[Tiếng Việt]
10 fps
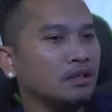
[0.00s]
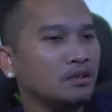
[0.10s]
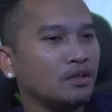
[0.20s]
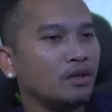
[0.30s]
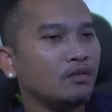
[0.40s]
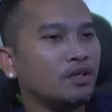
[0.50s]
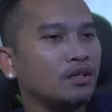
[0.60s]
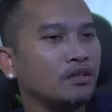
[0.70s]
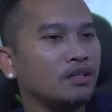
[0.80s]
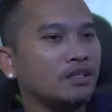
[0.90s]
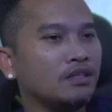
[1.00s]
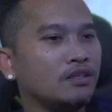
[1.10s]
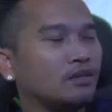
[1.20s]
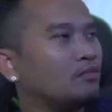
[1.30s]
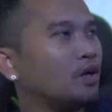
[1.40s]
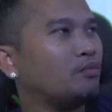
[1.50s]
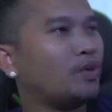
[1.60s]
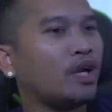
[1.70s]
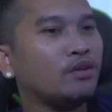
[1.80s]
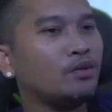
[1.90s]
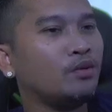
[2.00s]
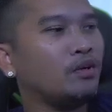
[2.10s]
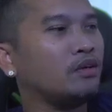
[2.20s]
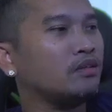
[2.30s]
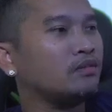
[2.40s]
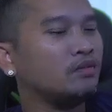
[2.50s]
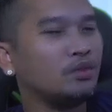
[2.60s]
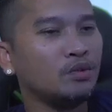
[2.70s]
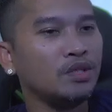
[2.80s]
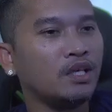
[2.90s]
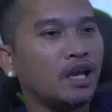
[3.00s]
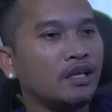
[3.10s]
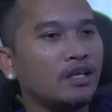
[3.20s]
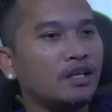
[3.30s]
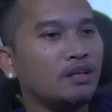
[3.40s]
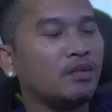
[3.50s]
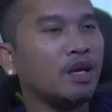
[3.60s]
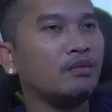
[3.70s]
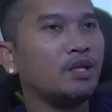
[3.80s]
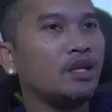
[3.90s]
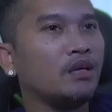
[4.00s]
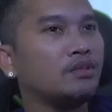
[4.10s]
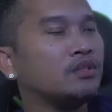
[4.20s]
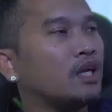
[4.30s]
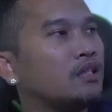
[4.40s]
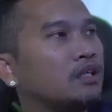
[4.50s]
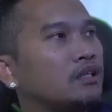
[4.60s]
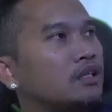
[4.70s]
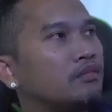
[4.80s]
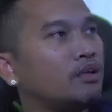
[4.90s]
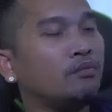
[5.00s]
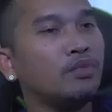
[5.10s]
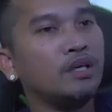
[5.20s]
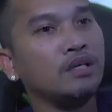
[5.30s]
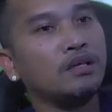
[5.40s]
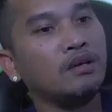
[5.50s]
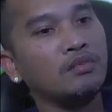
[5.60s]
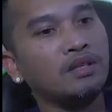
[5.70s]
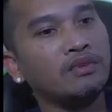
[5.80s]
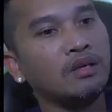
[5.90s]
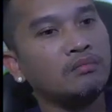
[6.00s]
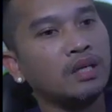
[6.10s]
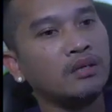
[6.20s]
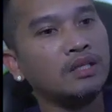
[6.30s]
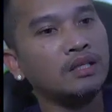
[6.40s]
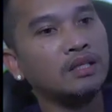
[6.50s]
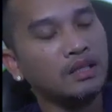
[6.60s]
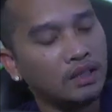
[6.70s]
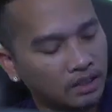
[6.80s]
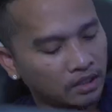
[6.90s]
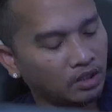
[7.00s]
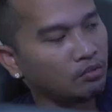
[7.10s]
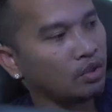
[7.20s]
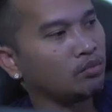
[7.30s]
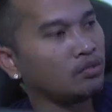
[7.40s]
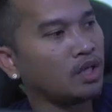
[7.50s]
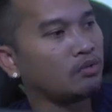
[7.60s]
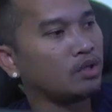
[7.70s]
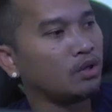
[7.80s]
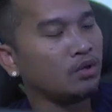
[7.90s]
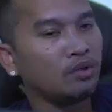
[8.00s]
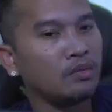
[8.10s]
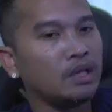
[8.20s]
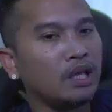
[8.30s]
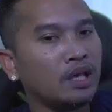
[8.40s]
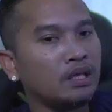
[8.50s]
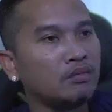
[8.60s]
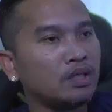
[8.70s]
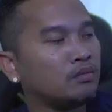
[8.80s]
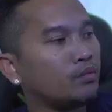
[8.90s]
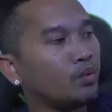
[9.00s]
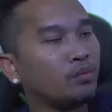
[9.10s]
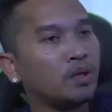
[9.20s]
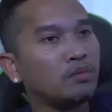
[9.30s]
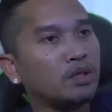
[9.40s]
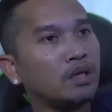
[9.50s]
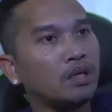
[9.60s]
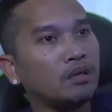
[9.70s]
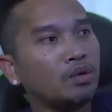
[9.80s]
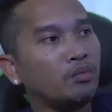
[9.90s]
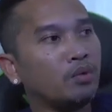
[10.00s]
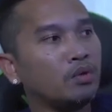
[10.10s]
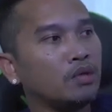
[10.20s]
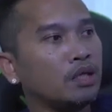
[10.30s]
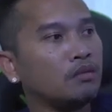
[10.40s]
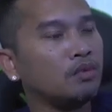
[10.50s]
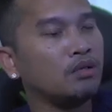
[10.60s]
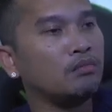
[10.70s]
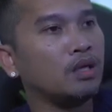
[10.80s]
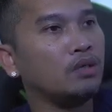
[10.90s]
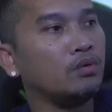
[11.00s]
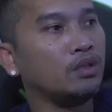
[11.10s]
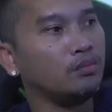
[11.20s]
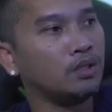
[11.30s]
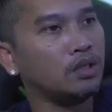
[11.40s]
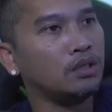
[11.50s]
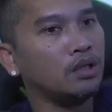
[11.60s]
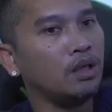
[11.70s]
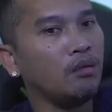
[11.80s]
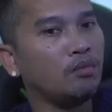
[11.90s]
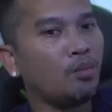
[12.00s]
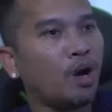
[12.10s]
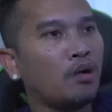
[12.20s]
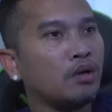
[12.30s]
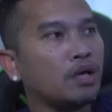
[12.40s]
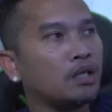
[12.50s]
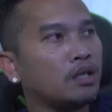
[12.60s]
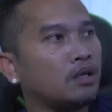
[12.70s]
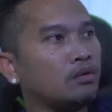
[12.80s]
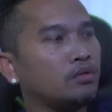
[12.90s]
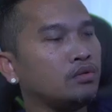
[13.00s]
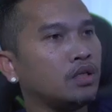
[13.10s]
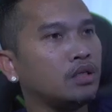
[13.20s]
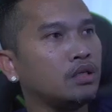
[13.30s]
nhưng mà browser luôn chui ca nghe dân bán về cái của trai tới developer hay không develop máu này nhóm đi nhóm dây vật ấu dụng mình lái nhưng mà đang mong phone ban mơ ai mong phone đại thay thay của tầm mơ mà mong cả là tại không lúc sắt